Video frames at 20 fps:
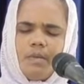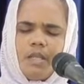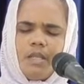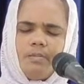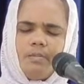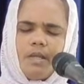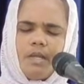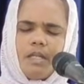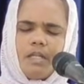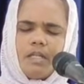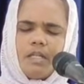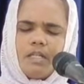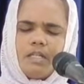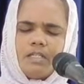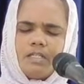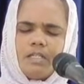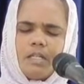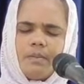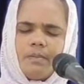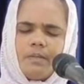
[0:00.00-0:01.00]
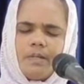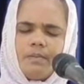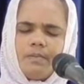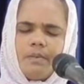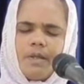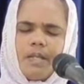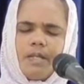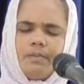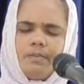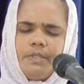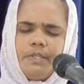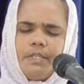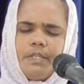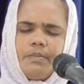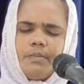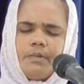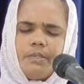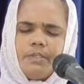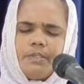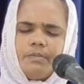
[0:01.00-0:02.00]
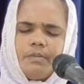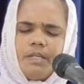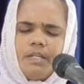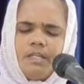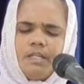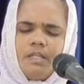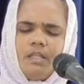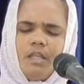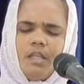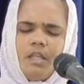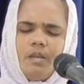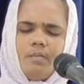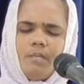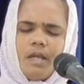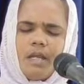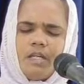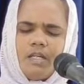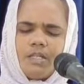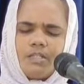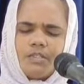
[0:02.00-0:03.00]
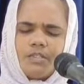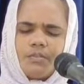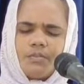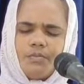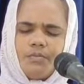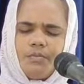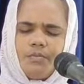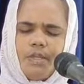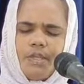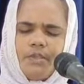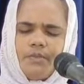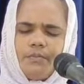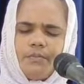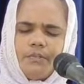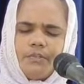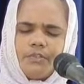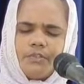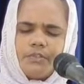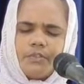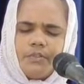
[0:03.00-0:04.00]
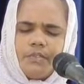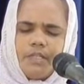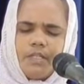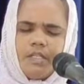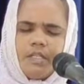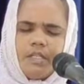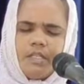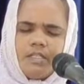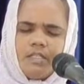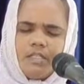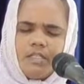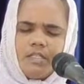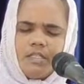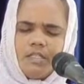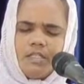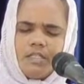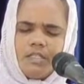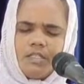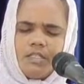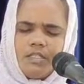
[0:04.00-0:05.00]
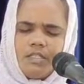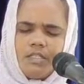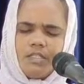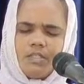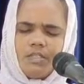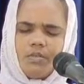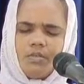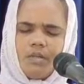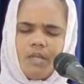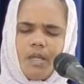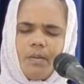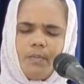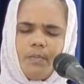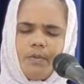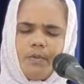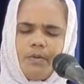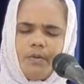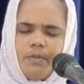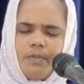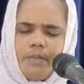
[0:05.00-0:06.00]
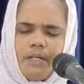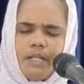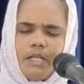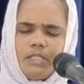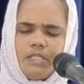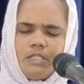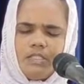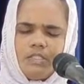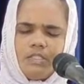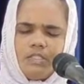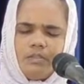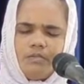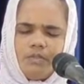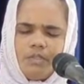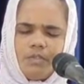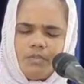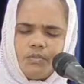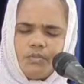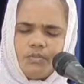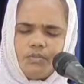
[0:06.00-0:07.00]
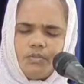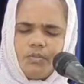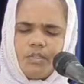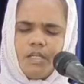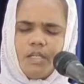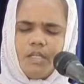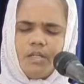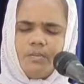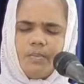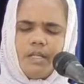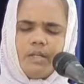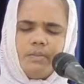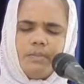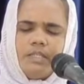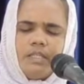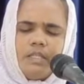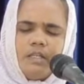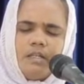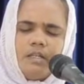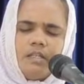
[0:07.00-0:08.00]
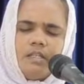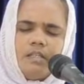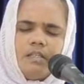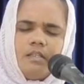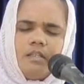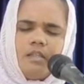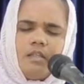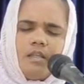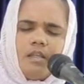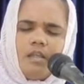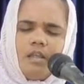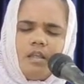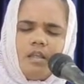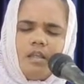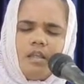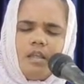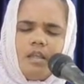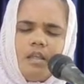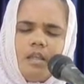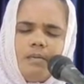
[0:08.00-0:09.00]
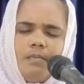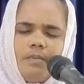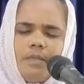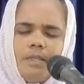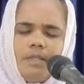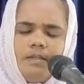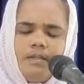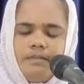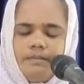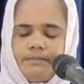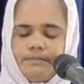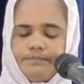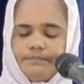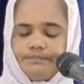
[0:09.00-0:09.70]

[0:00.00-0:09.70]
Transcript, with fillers: మహిమ ఘనత ప్రభావాలు మీరే పొందమని మా రక్షుడు మా విమోచకుడు నజరడనేసి క్రీస్తు నామంలో ప్రార్థించి వేడుకుంటున్నాను పరమ తండ్రి ఆమెన్